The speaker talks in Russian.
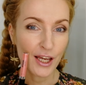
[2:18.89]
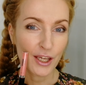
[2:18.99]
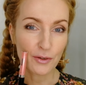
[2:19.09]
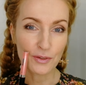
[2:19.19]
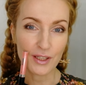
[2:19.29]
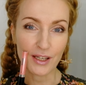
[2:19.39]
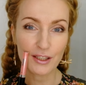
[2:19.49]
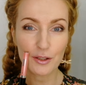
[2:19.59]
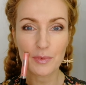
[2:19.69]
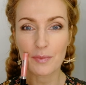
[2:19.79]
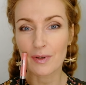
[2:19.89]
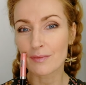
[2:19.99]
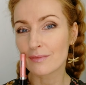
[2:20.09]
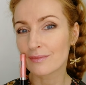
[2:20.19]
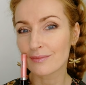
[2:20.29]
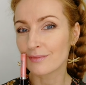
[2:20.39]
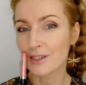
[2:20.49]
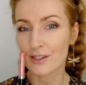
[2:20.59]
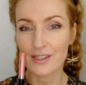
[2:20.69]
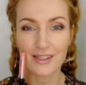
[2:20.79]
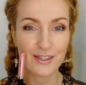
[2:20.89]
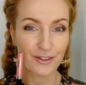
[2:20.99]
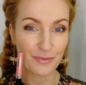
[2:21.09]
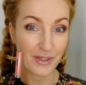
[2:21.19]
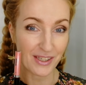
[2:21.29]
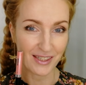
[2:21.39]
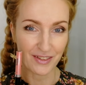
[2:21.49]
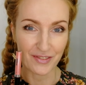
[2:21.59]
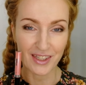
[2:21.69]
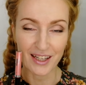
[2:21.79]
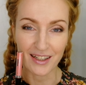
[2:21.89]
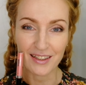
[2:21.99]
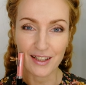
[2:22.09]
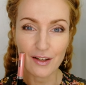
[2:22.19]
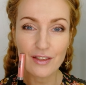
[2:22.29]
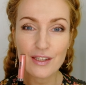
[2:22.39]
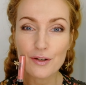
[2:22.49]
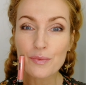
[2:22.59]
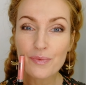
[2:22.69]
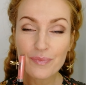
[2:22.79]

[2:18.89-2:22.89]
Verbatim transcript: и вот этот мне прям мне кажется идет пишите в комментариях нравится